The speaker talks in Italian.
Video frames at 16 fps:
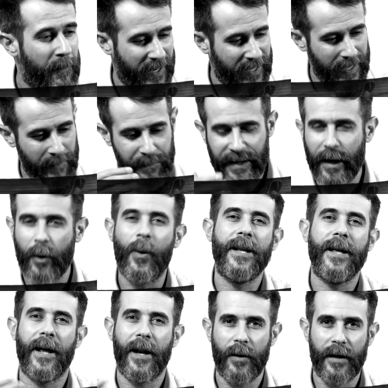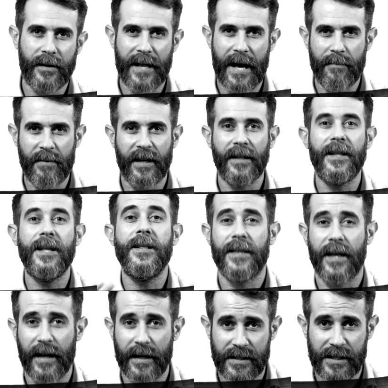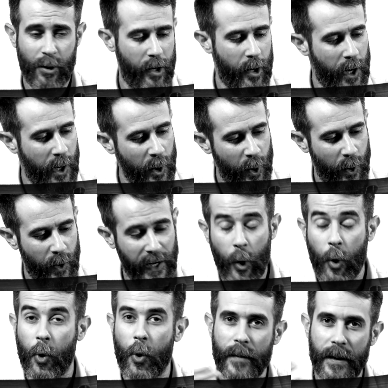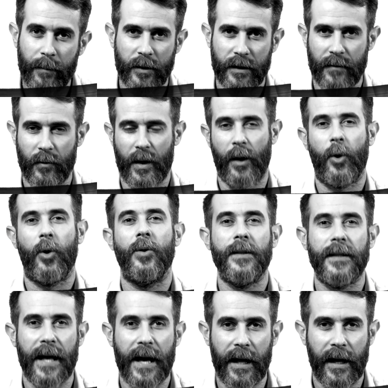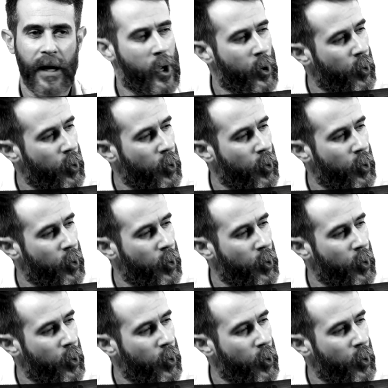per capire quali erano le dinamiche di interazione o ancora come potevo raccontare